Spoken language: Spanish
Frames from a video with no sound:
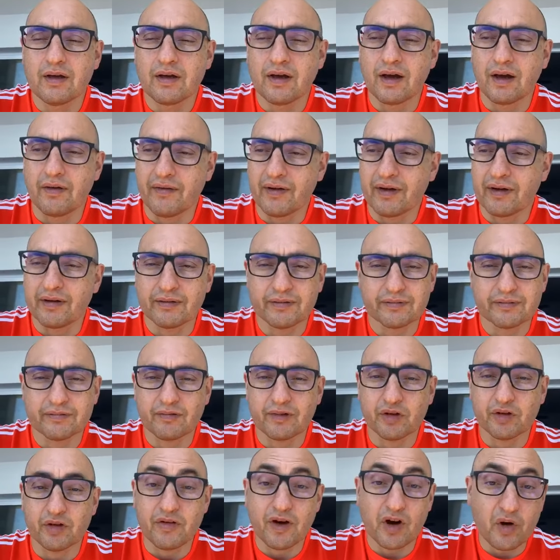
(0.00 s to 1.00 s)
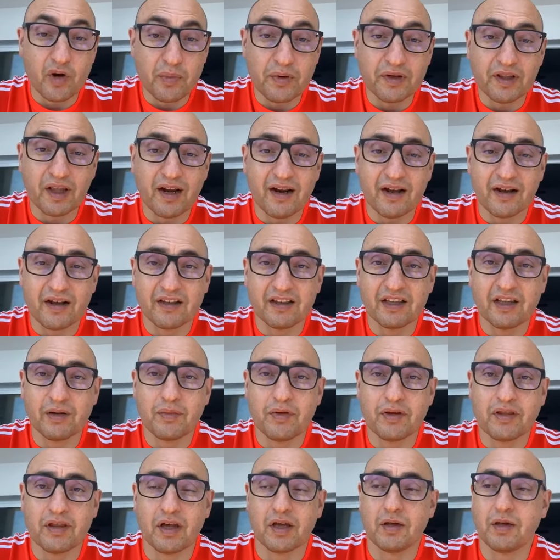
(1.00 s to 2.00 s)
A ver, cuando iba al hospital la gente
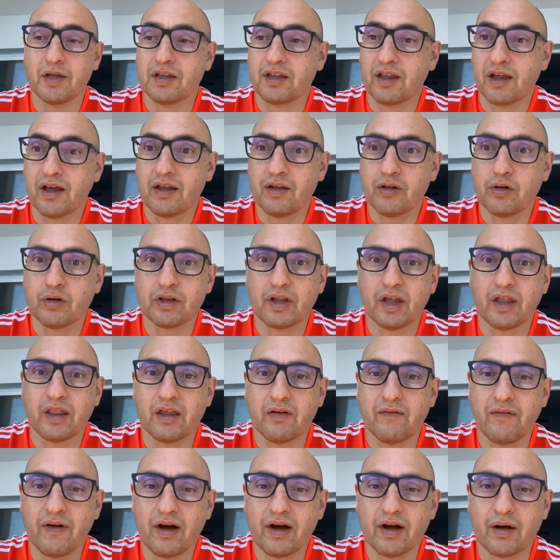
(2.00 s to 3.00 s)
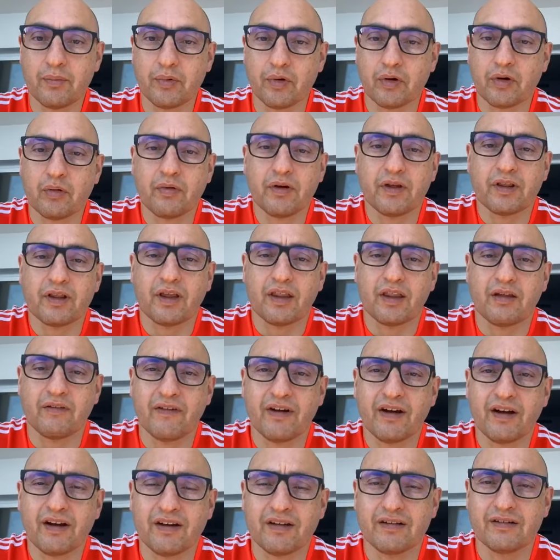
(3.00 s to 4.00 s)
me decía, ahí está, no estás de baja? Pero como ya estás de
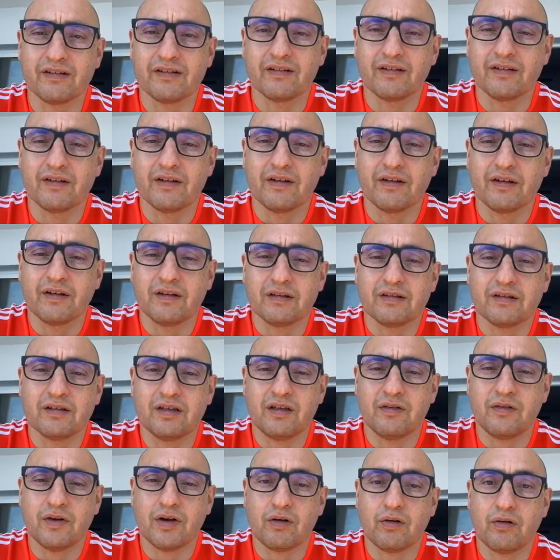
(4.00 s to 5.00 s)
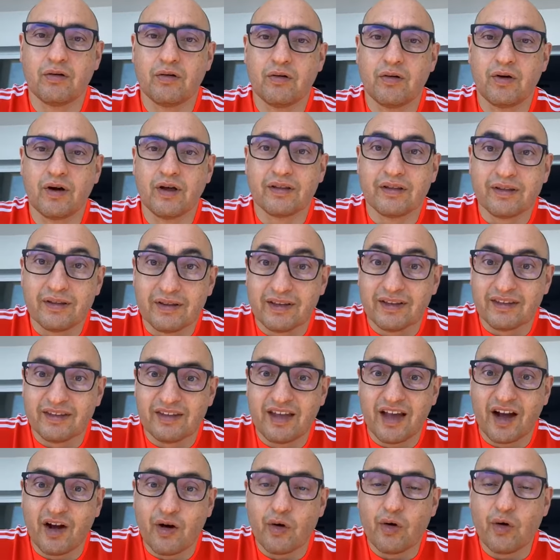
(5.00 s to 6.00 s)
baja, si vengo,
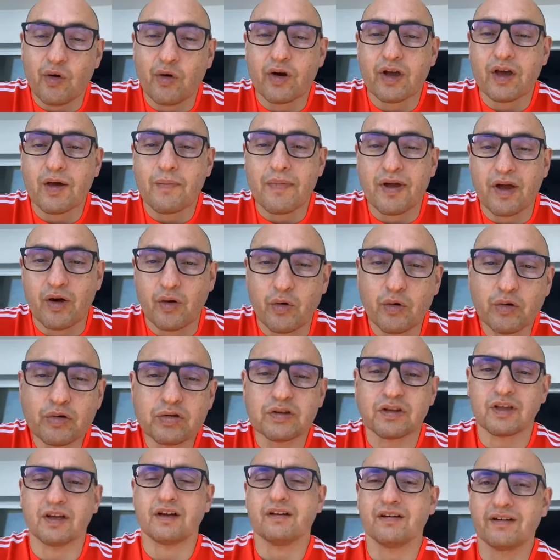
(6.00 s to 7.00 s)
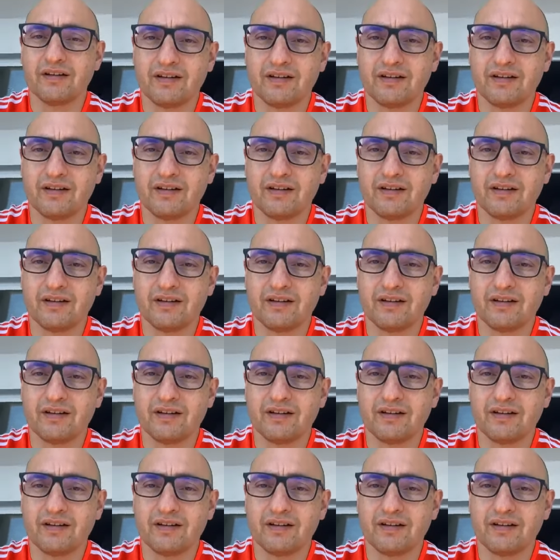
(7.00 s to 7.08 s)
si hago lo que me gusta,